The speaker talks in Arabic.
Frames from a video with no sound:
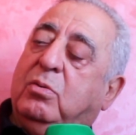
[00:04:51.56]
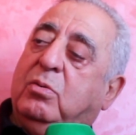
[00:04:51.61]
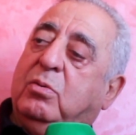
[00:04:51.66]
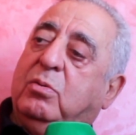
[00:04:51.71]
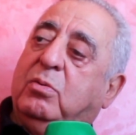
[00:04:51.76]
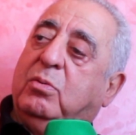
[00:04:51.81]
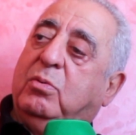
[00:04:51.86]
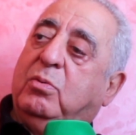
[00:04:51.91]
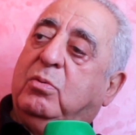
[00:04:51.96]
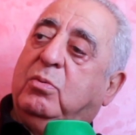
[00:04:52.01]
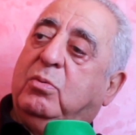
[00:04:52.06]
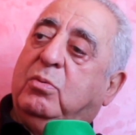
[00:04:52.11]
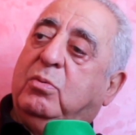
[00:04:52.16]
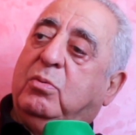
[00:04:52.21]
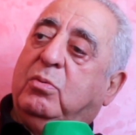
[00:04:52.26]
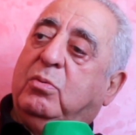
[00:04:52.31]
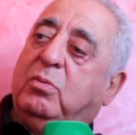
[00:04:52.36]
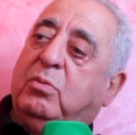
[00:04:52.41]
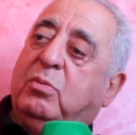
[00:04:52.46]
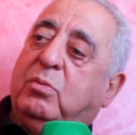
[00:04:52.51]

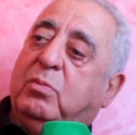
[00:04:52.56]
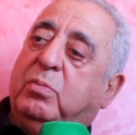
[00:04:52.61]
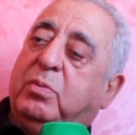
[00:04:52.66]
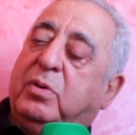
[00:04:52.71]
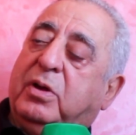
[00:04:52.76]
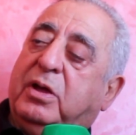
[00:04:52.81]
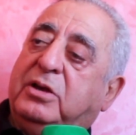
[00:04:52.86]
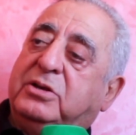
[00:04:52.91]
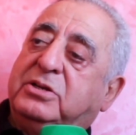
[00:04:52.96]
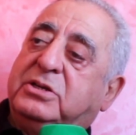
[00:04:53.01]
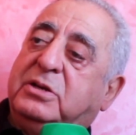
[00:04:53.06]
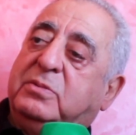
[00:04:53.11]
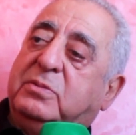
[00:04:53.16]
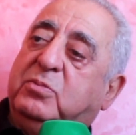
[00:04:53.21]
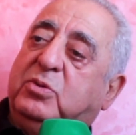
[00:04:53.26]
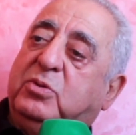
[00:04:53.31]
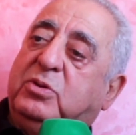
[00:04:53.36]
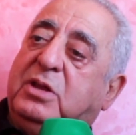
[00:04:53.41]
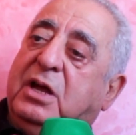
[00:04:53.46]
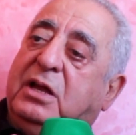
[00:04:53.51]
وبقيت شي
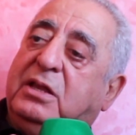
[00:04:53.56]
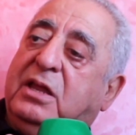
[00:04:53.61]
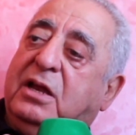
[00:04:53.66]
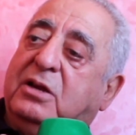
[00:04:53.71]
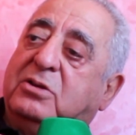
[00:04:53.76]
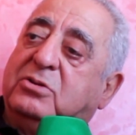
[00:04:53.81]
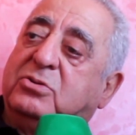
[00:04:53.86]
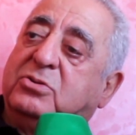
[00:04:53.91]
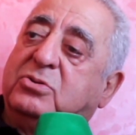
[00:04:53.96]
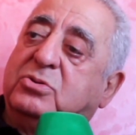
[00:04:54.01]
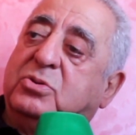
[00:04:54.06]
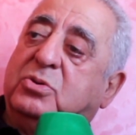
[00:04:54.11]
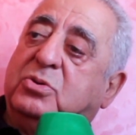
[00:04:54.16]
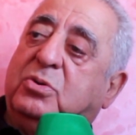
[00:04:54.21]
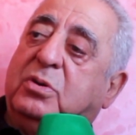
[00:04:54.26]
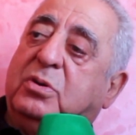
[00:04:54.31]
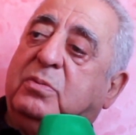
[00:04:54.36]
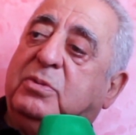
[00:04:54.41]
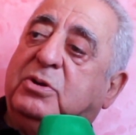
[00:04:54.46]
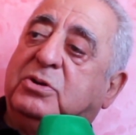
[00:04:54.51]
مدة ديال
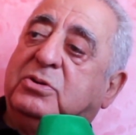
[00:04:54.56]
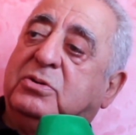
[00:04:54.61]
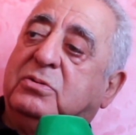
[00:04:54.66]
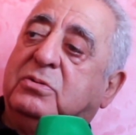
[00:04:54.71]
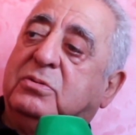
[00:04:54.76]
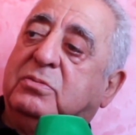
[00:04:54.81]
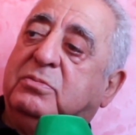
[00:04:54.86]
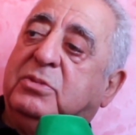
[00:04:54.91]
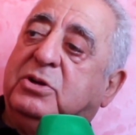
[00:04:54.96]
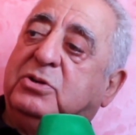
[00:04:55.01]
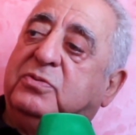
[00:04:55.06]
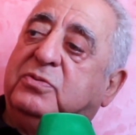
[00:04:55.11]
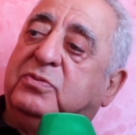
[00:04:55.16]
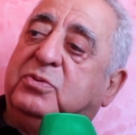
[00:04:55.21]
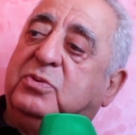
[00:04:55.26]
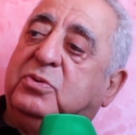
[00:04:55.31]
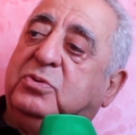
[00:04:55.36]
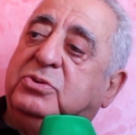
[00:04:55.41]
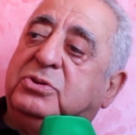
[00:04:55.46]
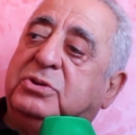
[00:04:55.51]
الشهور ما
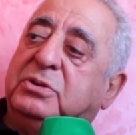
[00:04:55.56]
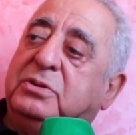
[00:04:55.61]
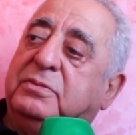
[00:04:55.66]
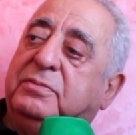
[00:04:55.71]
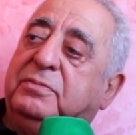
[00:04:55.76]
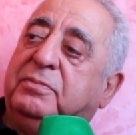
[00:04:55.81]
شفتوش